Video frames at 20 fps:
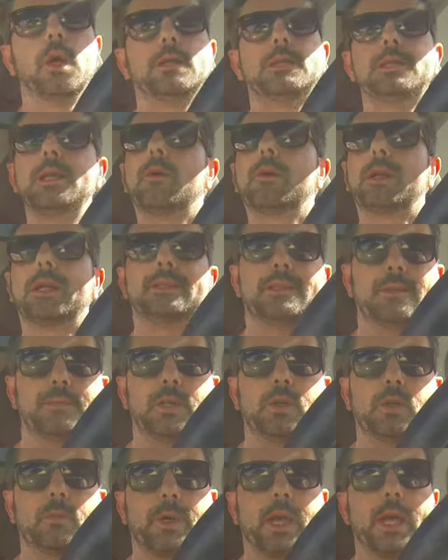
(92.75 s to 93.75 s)
sia un
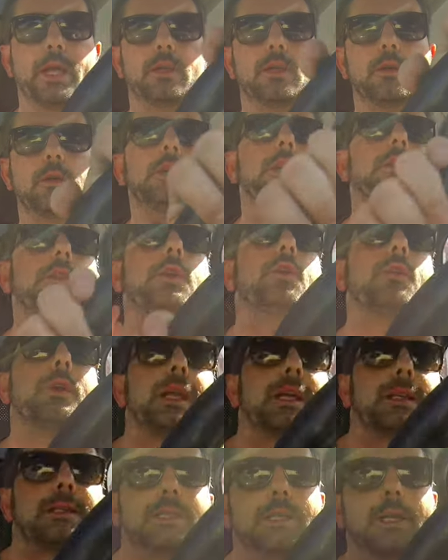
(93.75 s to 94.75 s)
attimino meglio in
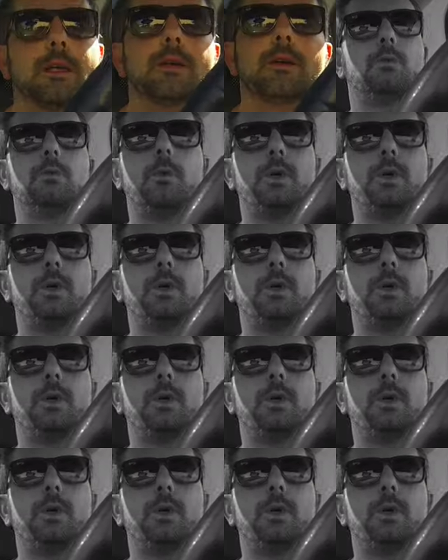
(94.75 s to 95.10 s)
teoria sì